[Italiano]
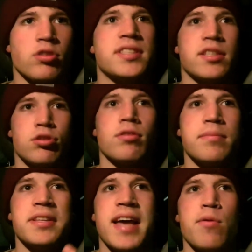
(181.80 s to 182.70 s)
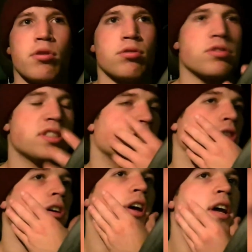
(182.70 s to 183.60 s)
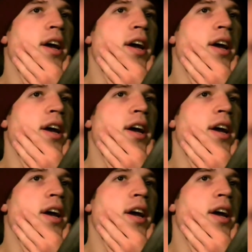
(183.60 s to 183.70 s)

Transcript: lo stesso mi dai un consiglio